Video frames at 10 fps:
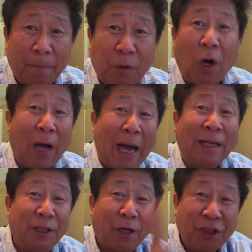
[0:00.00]
có hạ
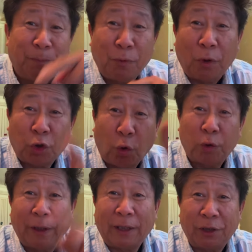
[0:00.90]
đó cái chỉ bút của thổ
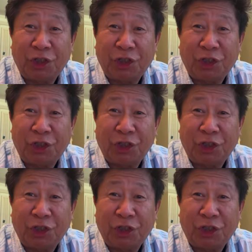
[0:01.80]
tu nà cứ